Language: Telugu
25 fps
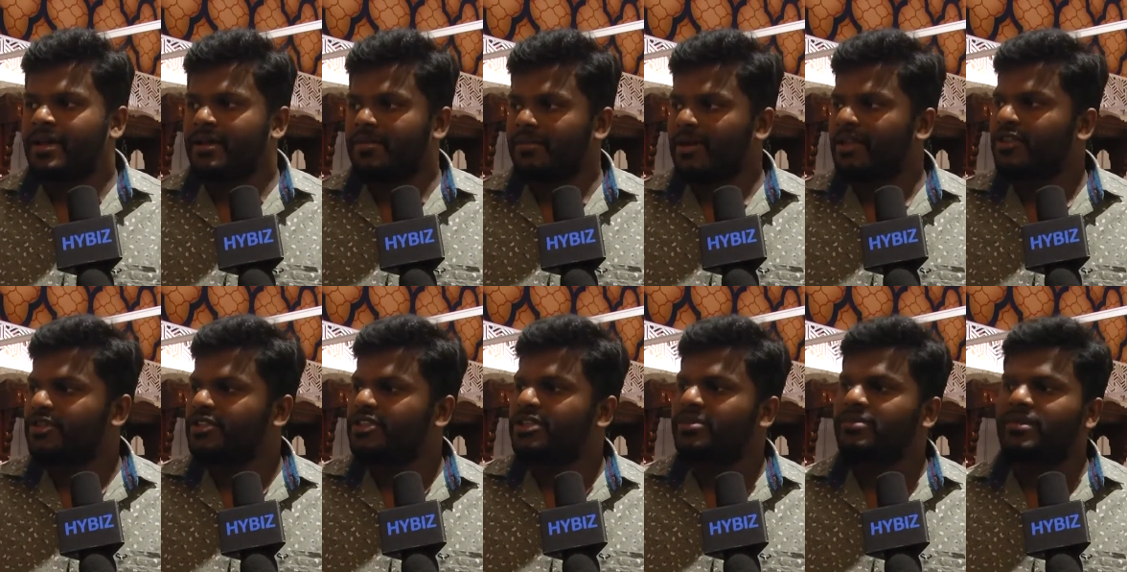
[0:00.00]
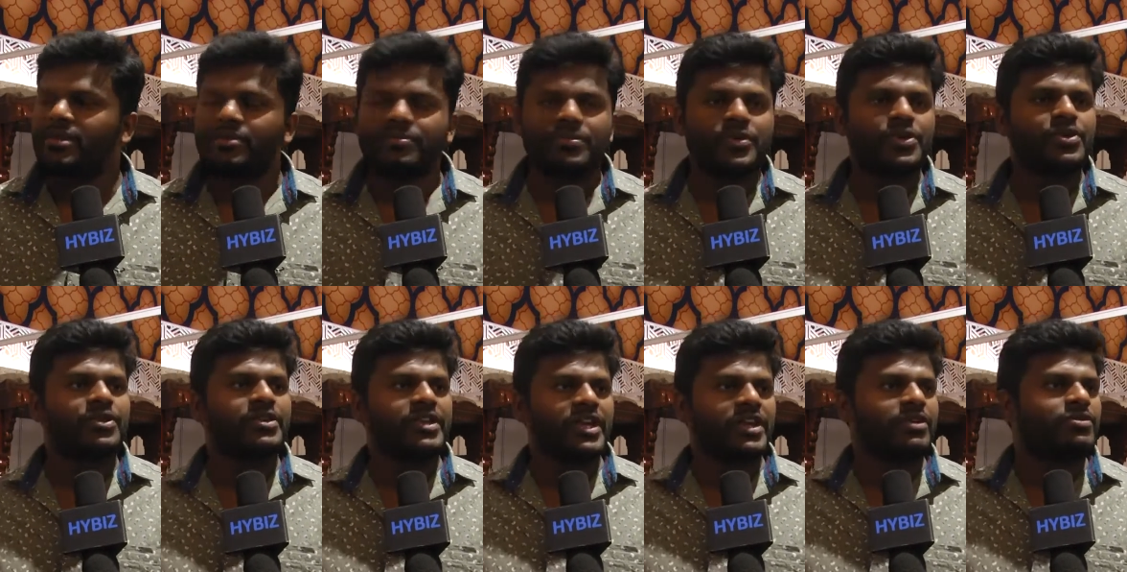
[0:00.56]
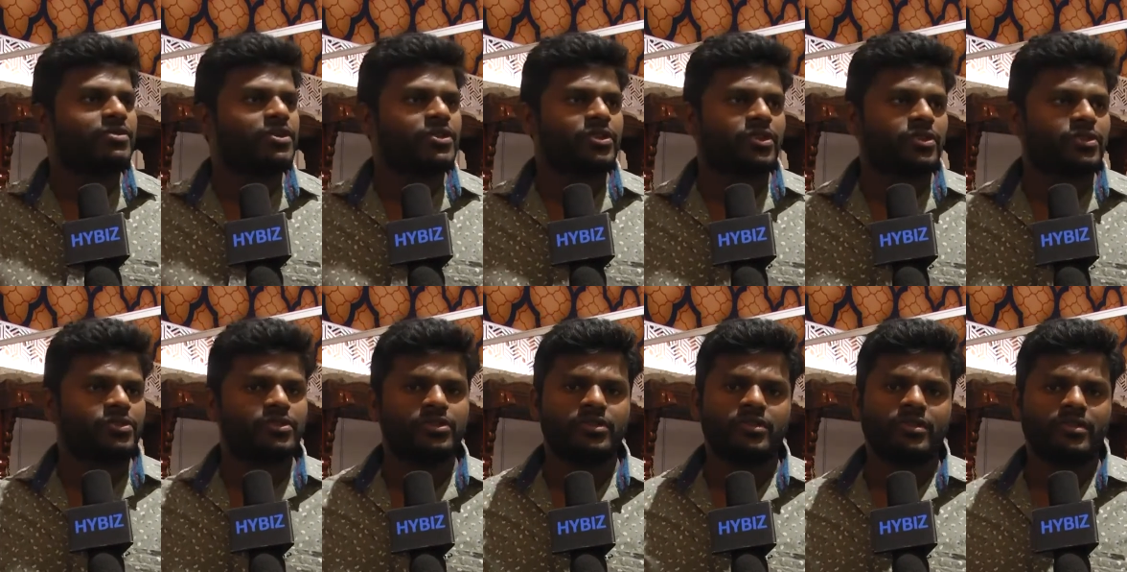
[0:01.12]
మాది వచ్చామంటే ప్యూర్ టేక్ వుడ్
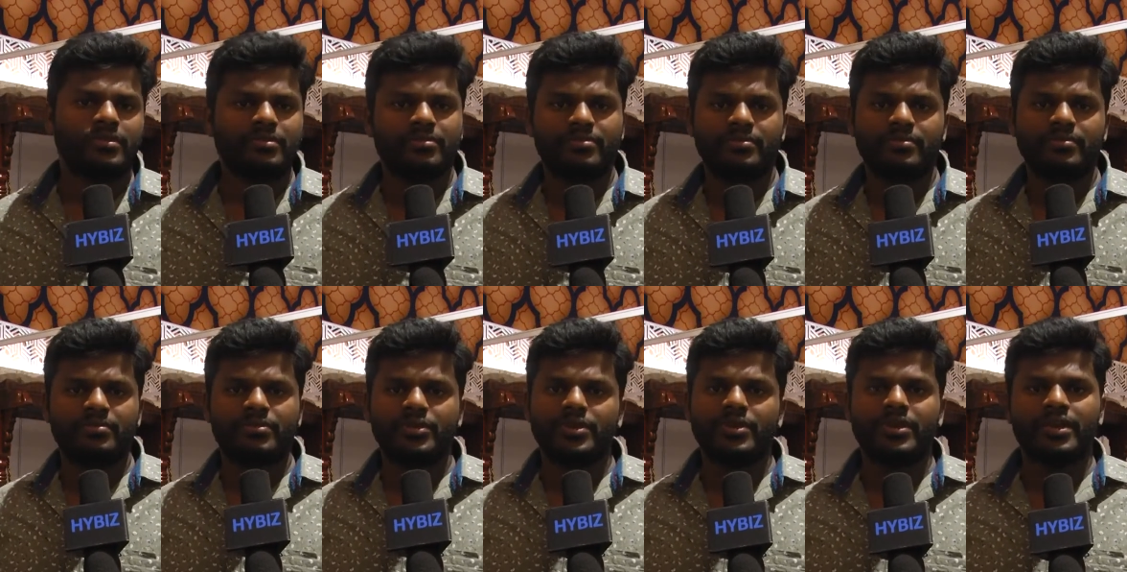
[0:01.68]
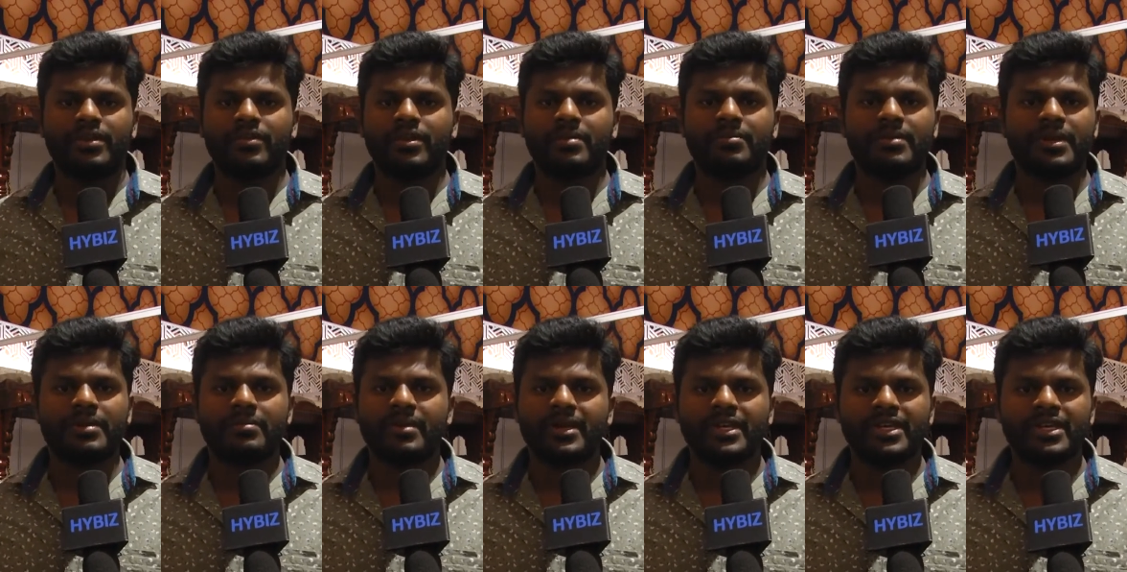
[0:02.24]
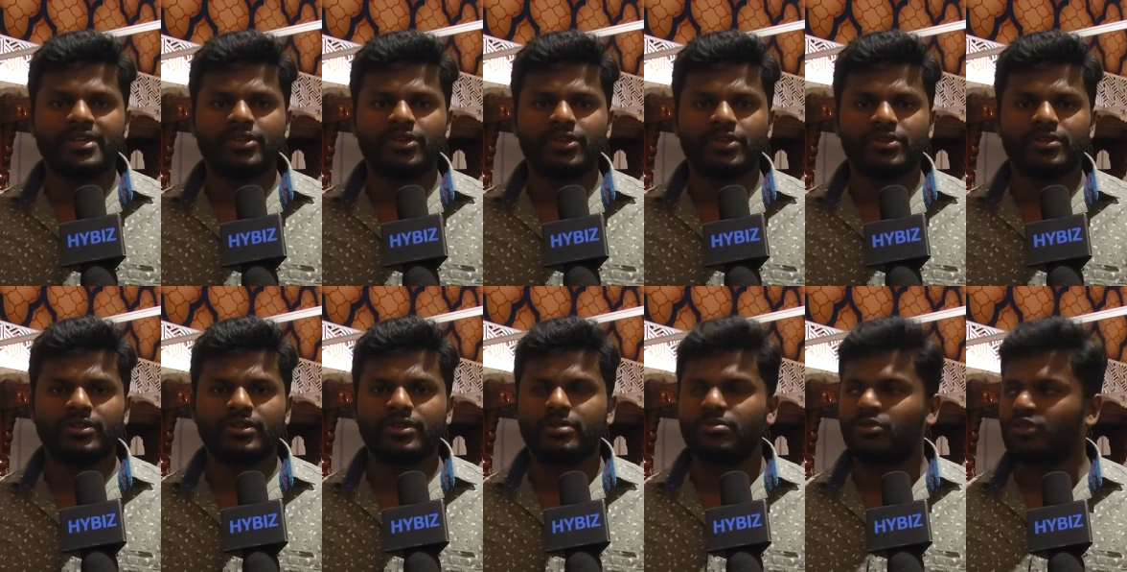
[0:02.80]
దొరుకుతుంది ప్యూర్ ఏవన్ బర్మా టేక్
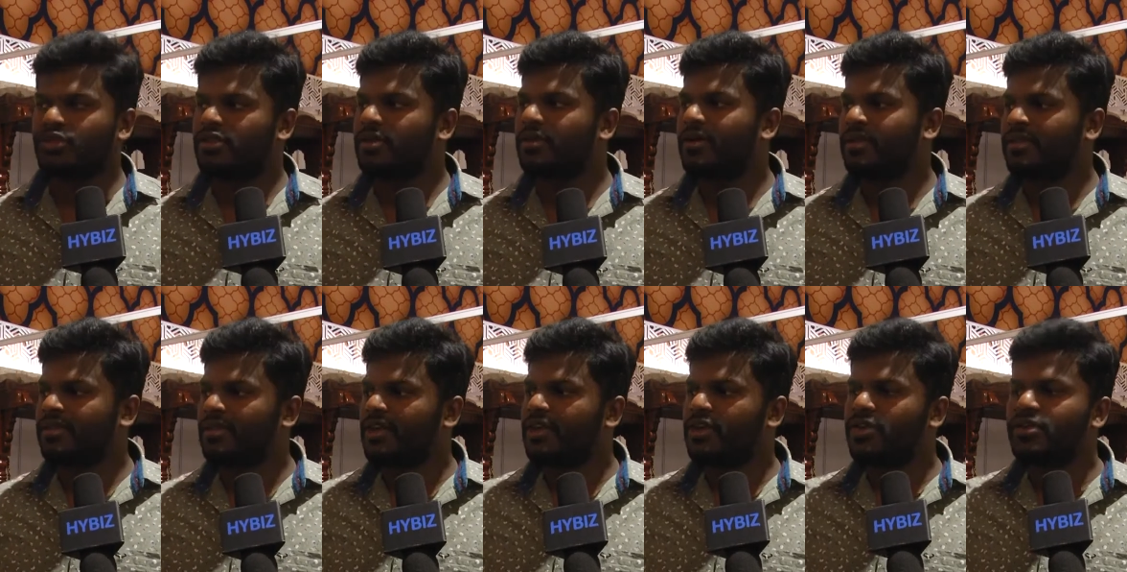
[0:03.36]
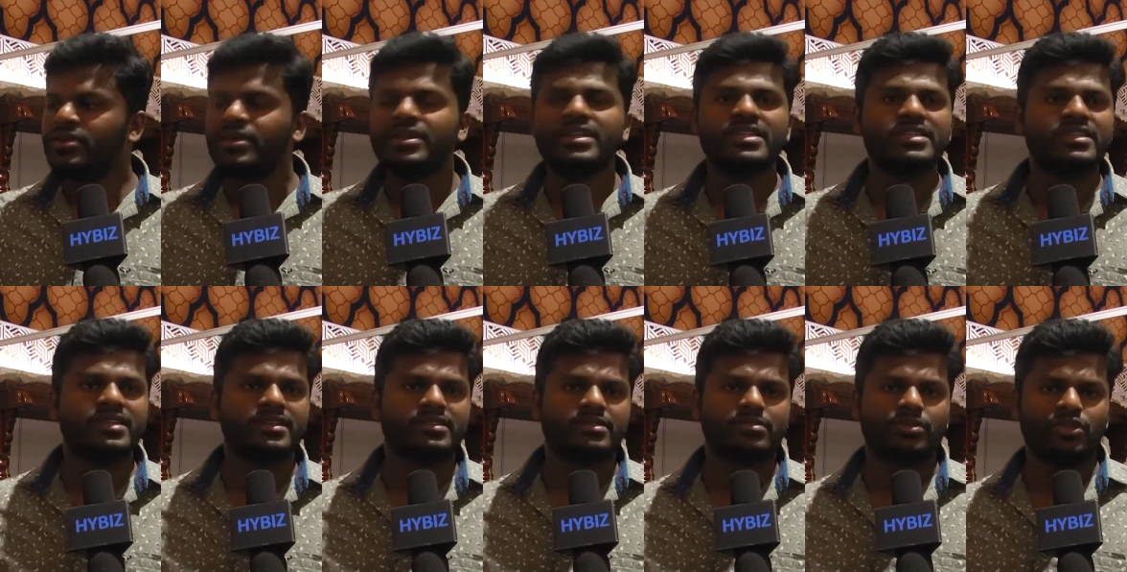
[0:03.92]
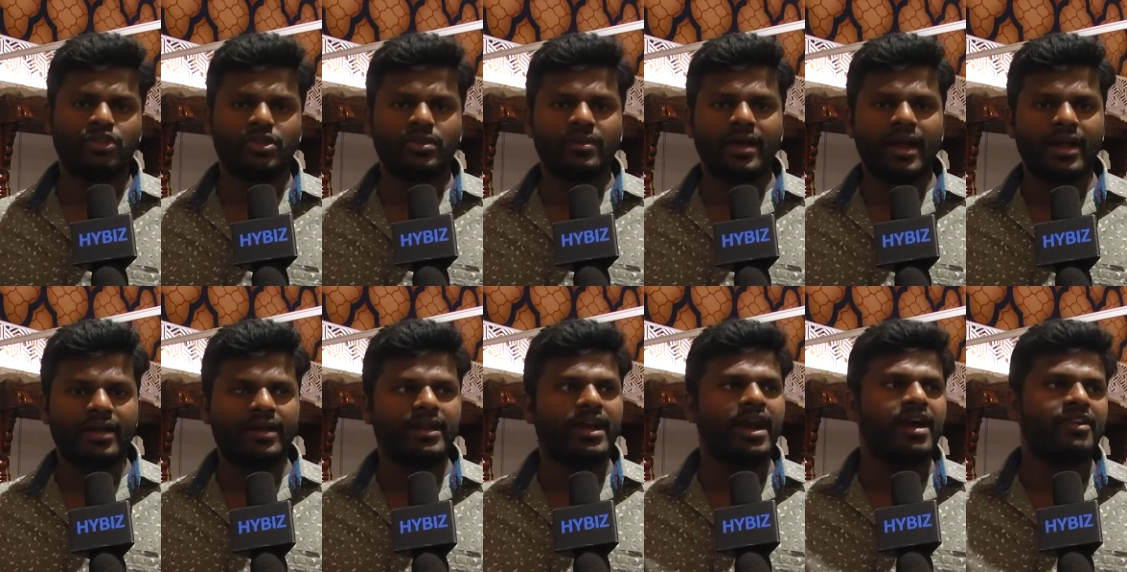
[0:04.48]
దొరుకుతుంది మొత్తం అంతా యూనిక్ డిజైన్స్ మొత్తం
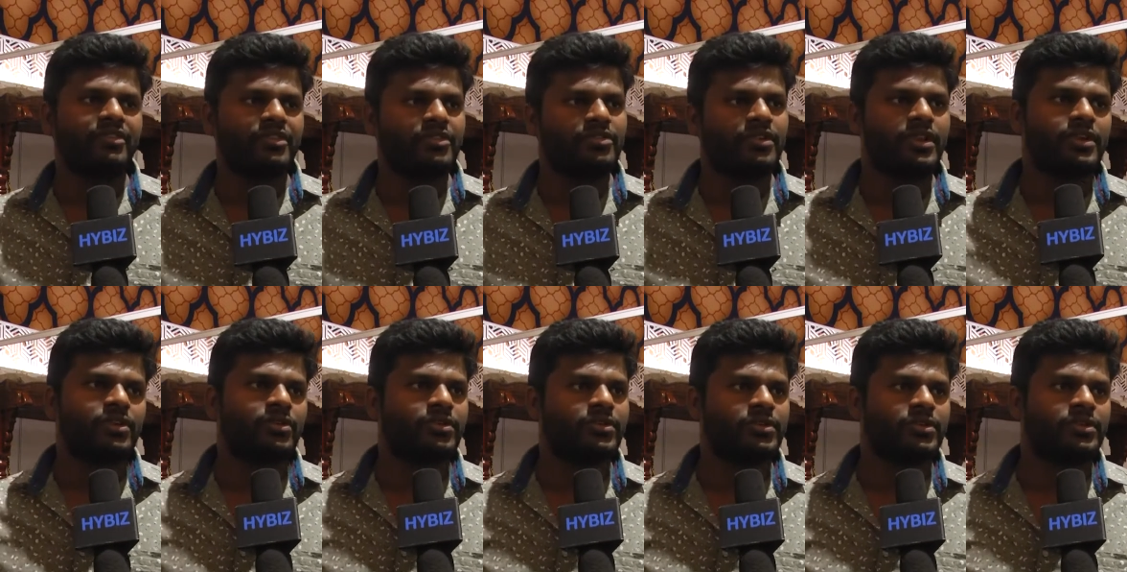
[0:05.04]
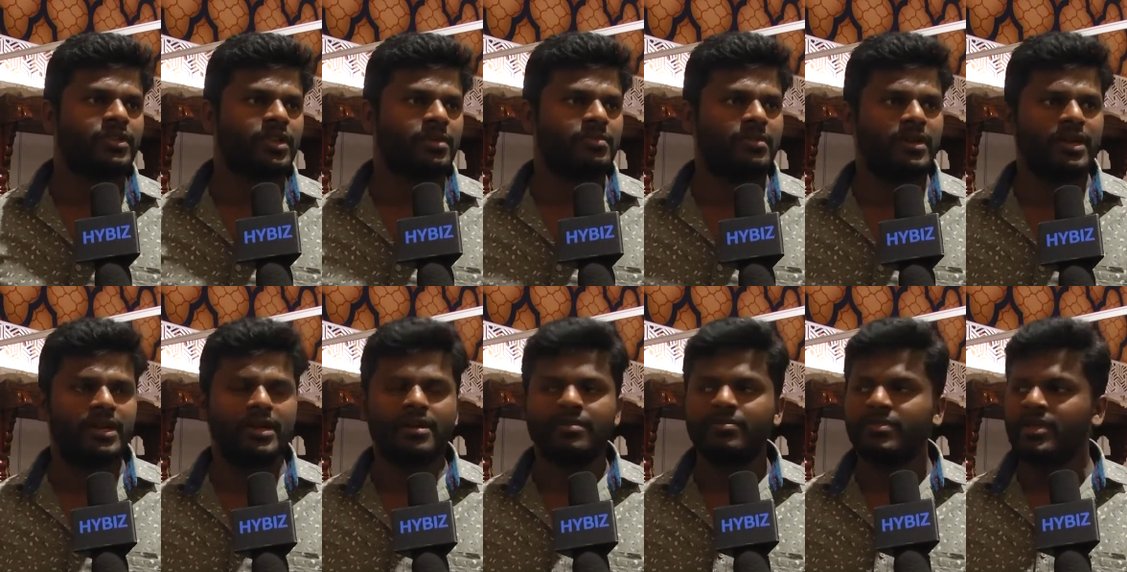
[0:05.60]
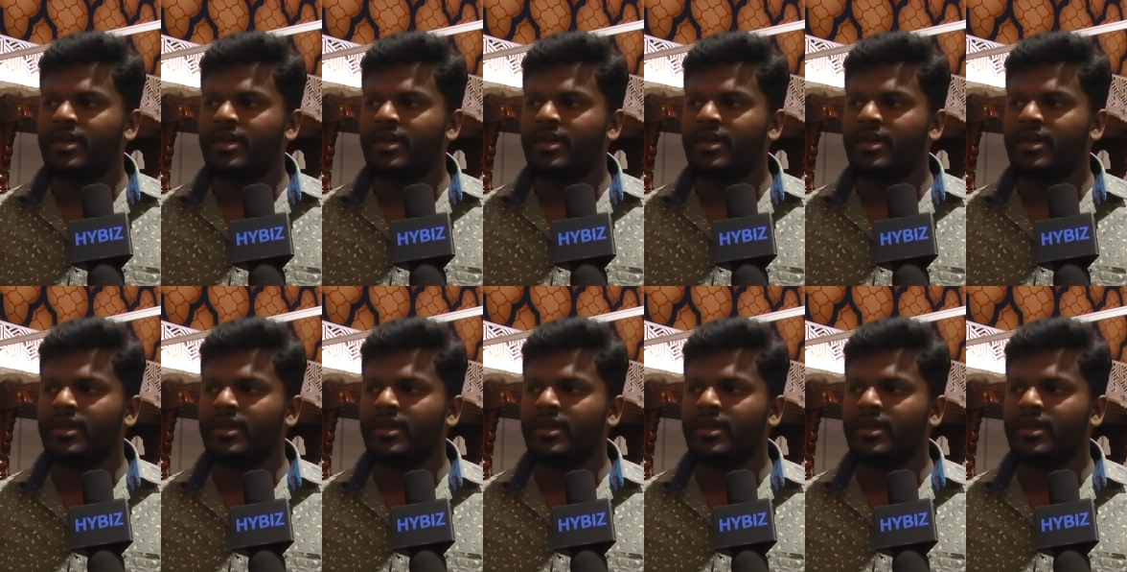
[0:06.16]
హ్యాండ్ కార్విన్ వర్క్ ఉంటుందన్నమాట